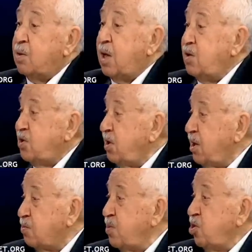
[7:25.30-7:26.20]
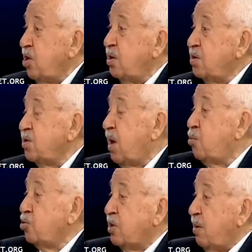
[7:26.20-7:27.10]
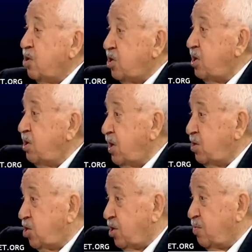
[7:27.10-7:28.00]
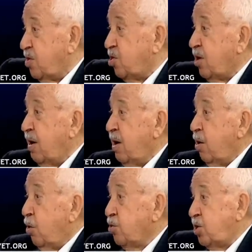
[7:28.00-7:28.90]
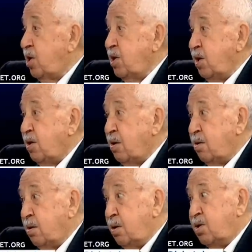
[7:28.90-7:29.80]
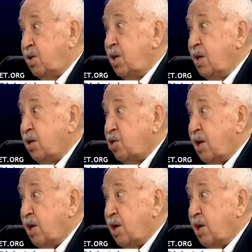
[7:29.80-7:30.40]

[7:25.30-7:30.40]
tesir etmiş. İstanbul'da da bir stili test çıkmış. O Stinye, e, İstinye